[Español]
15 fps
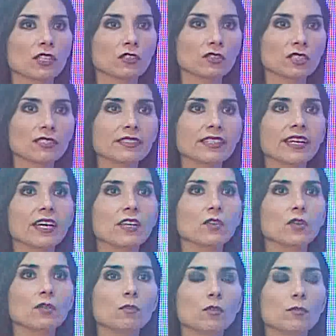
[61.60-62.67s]

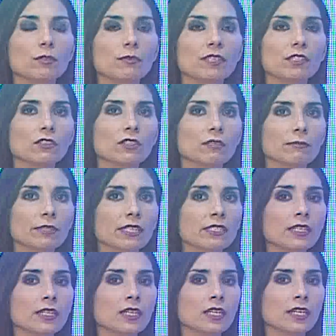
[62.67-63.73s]
anoticiado, lo hemos vivido
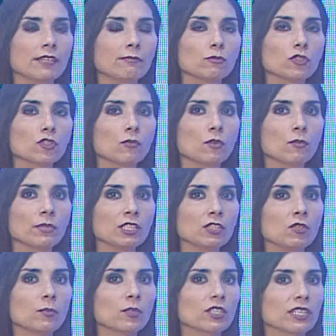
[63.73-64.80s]
también en muchos
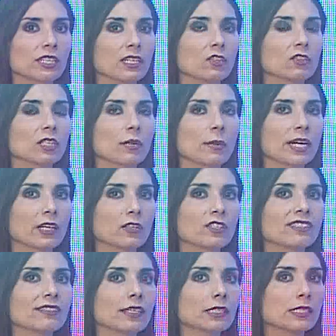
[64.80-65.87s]
momentos porque los
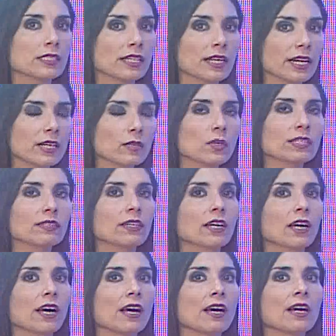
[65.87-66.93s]
trabajadores se han llegado hasta
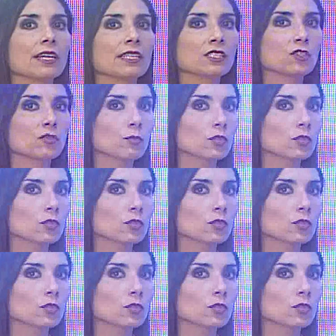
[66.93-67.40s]
acá, han hecho